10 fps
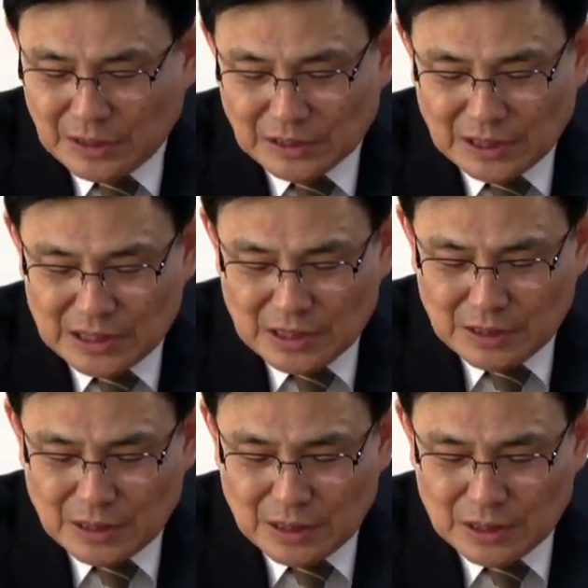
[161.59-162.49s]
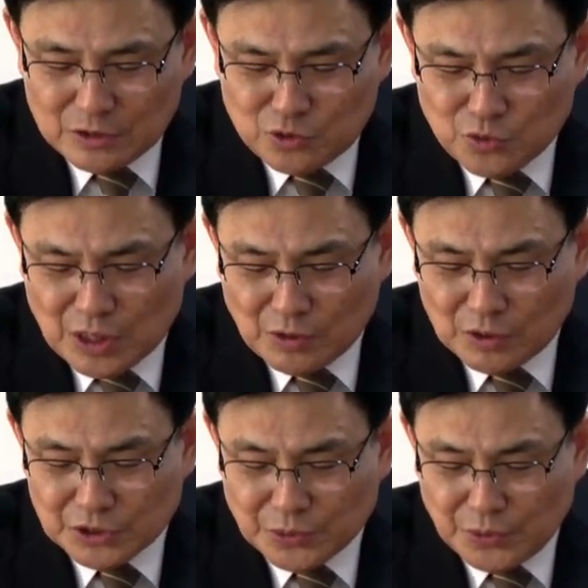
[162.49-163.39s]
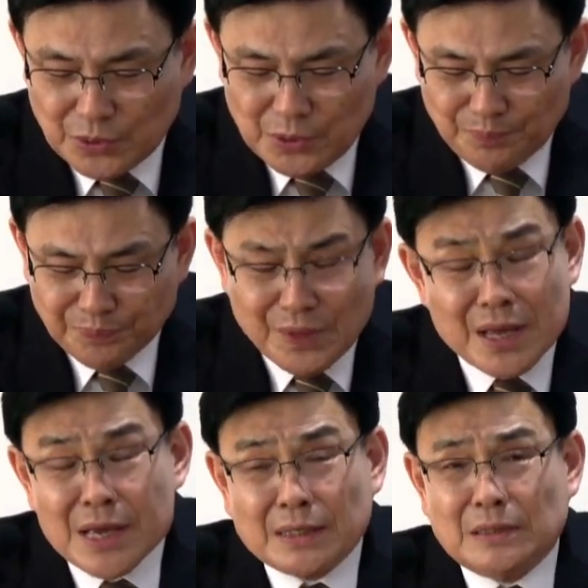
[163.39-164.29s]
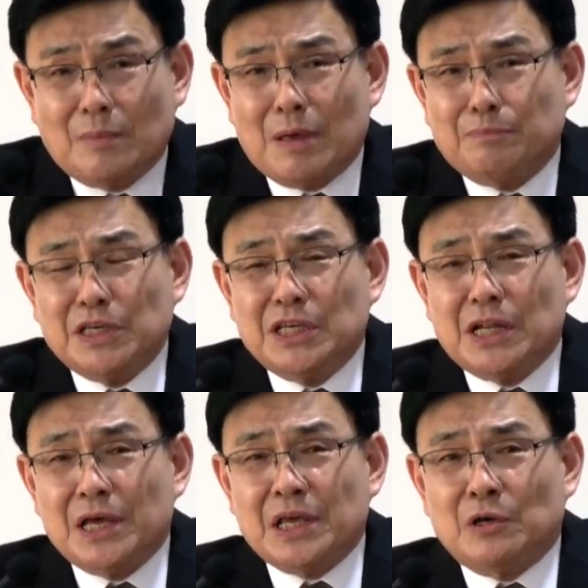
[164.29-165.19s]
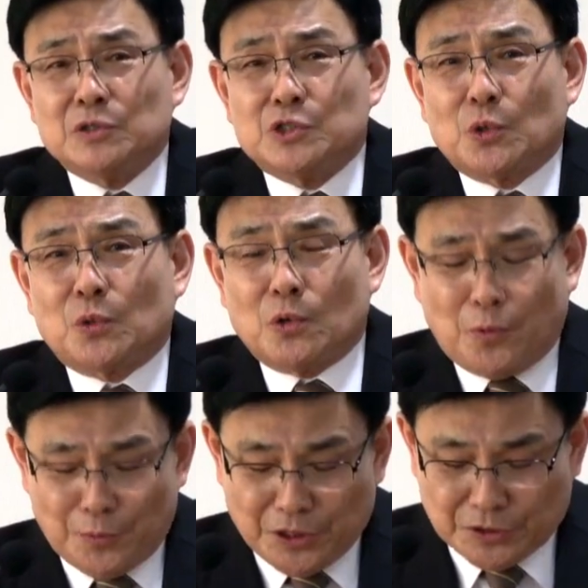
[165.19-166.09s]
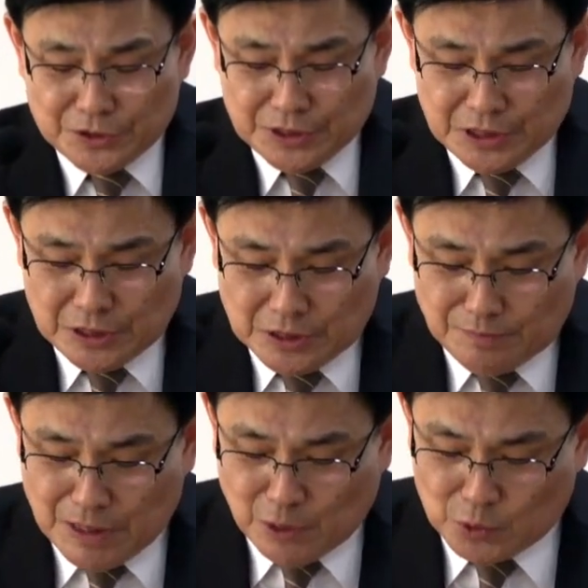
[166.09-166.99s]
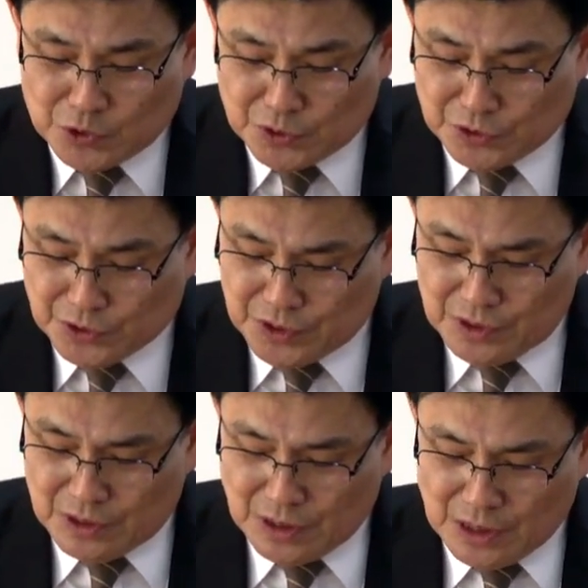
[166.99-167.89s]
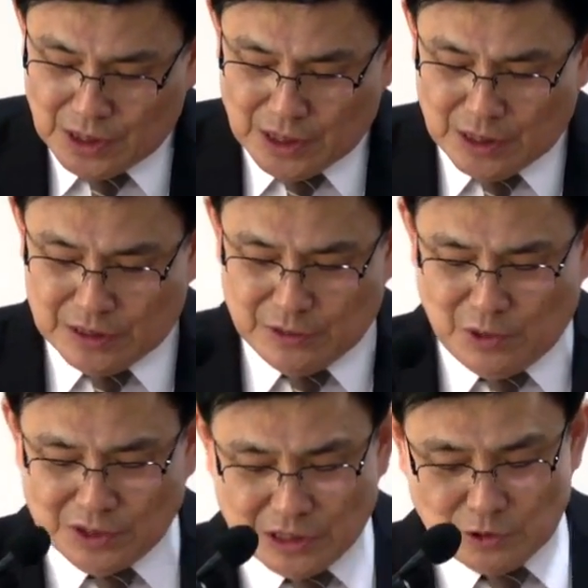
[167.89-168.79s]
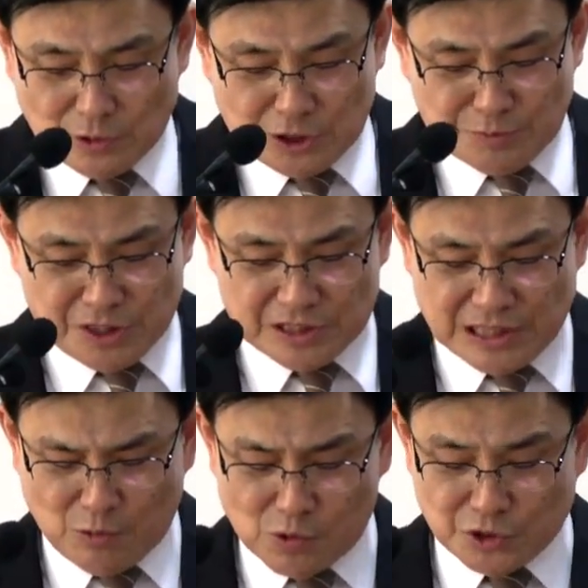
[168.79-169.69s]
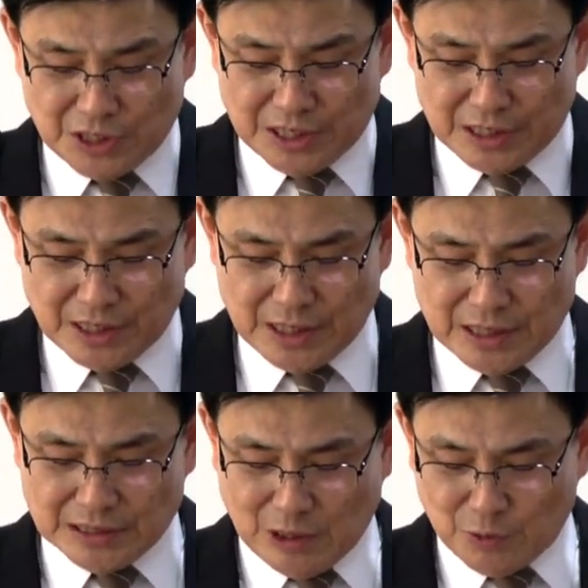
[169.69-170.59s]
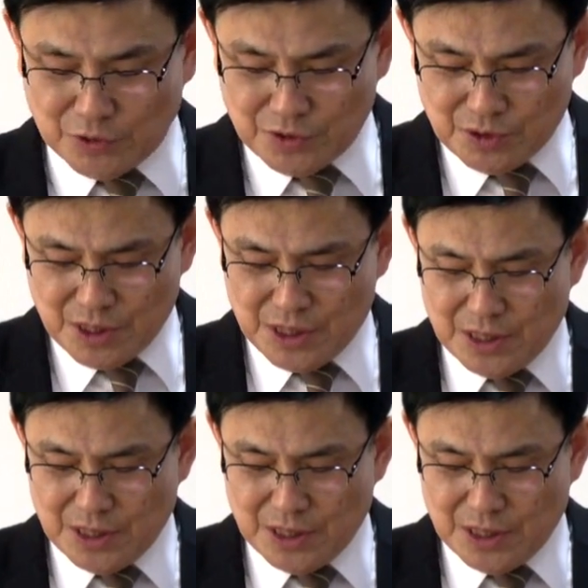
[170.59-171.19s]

대단히 중요한 것이고, 그 다음에 미래 예언적으로 보면은 이 메로스는 요한계시록 17장 5절에 나오는